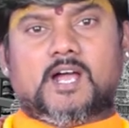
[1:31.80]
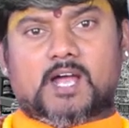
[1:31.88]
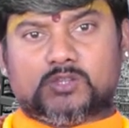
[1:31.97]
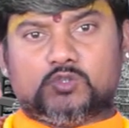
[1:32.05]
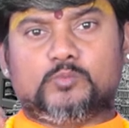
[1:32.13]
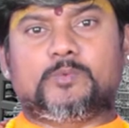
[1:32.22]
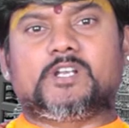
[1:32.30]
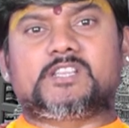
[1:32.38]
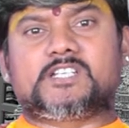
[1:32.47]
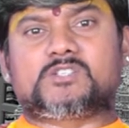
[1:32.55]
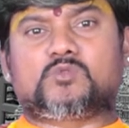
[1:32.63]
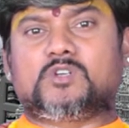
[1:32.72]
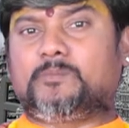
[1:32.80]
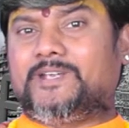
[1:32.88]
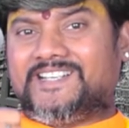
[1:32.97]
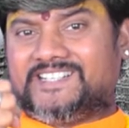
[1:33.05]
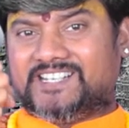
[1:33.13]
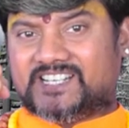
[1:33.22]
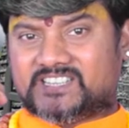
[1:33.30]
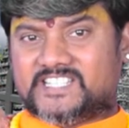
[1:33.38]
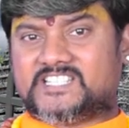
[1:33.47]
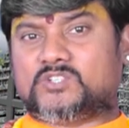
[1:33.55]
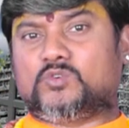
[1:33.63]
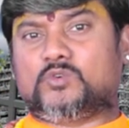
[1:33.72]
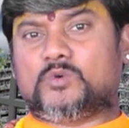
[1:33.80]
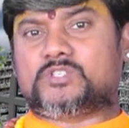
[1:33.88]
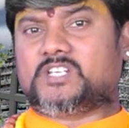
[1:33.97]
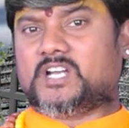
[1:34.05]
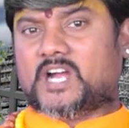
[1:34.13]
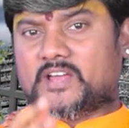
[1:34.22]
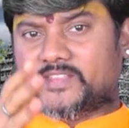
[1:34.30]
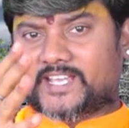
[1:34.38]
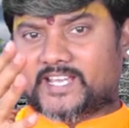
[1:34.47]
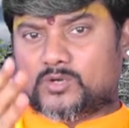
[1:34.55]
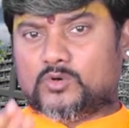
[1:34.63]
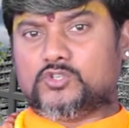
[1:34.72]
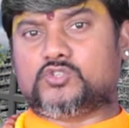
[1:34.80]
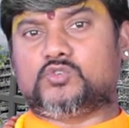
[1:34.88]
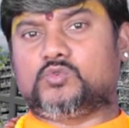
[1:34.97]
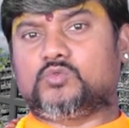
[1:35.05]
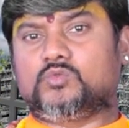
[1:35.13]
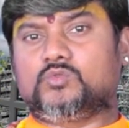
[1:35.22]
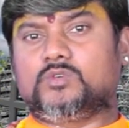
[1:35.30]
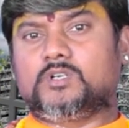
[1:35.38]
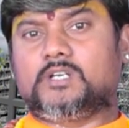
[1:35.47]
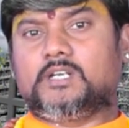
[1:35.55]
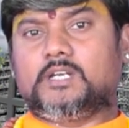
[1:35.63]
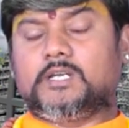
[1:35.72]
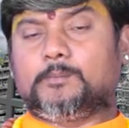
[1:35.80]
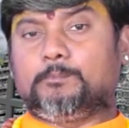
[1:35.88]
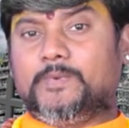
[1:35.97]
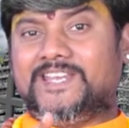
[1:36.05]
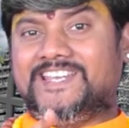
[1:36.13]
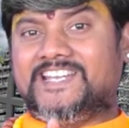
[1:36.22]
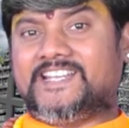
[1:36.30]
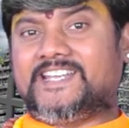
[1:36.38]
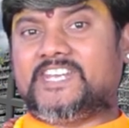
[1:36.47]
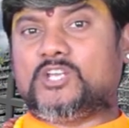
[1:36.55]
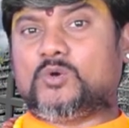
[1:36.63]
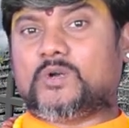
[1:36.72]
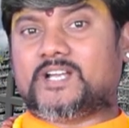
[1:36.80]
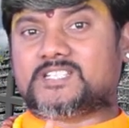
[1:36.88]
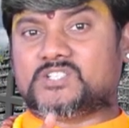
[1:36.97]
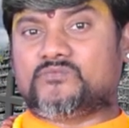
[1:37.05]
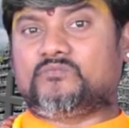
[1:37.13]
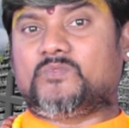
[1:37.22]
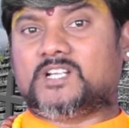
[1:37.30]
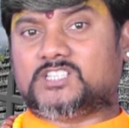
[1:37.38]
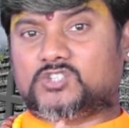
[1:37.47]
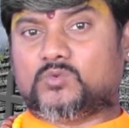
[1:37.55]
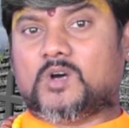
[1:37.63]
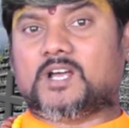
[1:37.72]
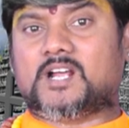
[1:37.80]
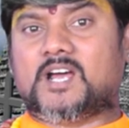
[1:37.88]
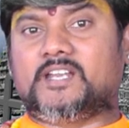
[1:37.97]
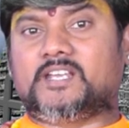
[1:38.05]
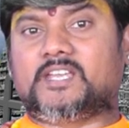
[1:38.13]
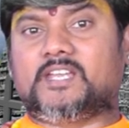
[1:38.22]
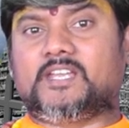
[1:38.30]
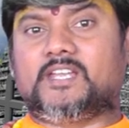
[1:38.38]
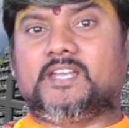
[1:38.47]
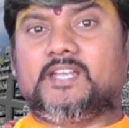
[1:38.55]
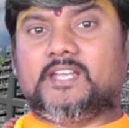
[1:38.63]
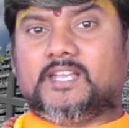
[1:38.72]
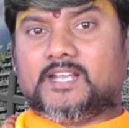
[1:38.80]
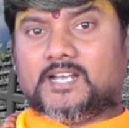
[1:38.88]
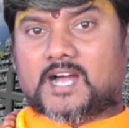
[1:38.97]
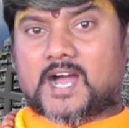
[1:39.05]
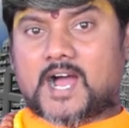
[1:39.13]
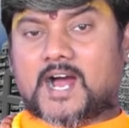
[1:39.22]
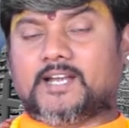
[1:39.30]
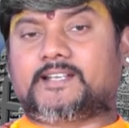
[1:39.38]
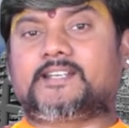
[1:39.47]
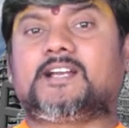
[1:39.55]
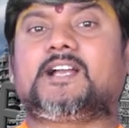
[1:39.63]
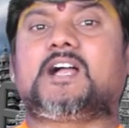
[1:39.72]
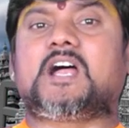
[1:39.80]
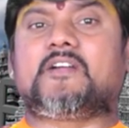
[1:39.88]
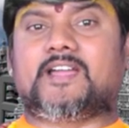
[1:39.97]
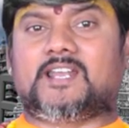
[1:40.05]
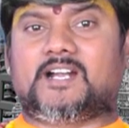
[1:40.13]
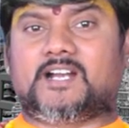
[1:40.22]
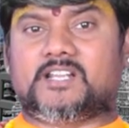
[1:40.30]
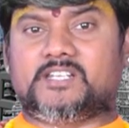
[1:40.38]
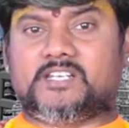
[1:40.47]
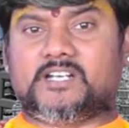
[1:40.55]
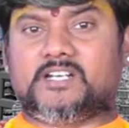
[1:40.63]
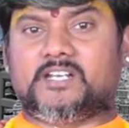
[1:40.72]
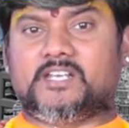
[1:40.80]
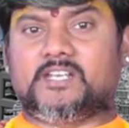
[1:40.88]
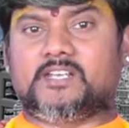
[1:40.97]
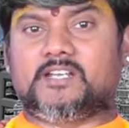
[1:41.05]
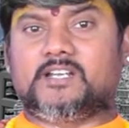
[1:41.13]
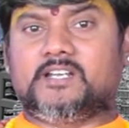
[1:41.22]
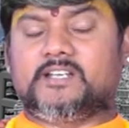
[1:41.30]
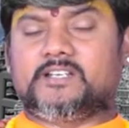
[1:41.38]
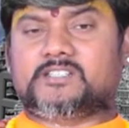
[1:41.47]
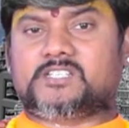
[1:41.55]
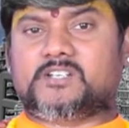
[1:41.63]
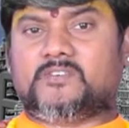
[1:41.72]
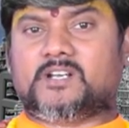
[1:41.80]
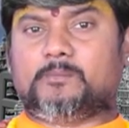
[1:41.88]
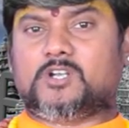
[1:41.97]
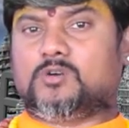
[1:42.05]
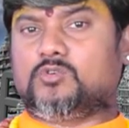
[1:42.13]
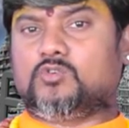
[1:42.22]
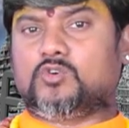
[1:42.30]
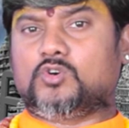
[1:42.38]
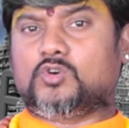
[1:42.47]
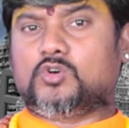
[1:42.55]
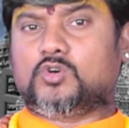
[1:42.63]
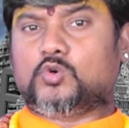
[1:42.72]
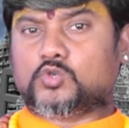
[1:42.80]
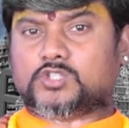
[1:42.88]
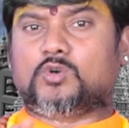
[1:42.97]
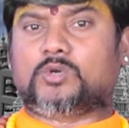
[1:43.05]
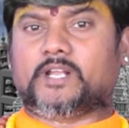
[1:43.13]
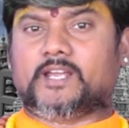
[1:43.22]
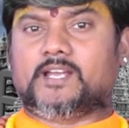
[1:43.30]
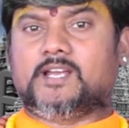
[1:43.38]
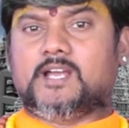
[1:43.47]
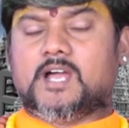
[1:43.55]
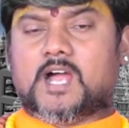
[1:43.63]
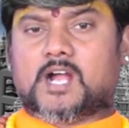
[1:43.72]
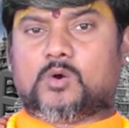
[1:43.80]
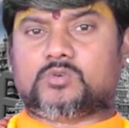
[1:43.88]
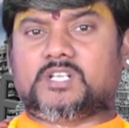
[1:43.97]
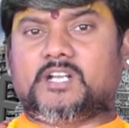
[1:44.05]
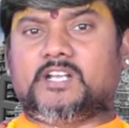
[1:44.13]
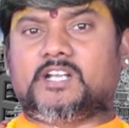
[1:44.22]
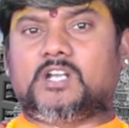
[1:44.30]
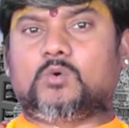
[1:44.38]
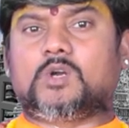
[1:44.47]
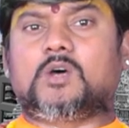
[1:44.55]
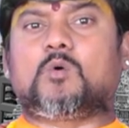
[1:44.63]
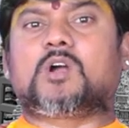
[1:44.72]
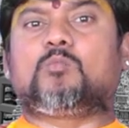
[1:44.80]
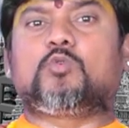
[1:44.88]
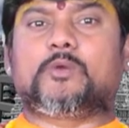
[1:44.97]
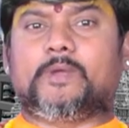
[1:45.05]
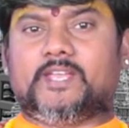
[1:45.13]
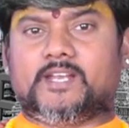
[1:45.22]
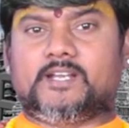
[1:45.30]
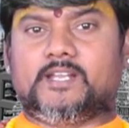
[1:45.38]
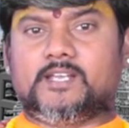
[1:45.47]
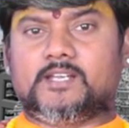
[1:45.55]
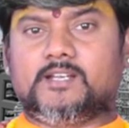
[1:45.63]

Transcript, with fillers: ఆ దుబ్బిని తీసుకొని మీ ఇంటికి తీసుకొని వచ్చి అదే రోజు మీ ఇంటి యొక్క సింహద్వారానికి ఇలా అడ్డంగా వేలాడదీయండి చివర మీకు కుసలు ఉంటాయి ఆ కుసలన్నింటిలో కూడా ఒక ముడి వేయండి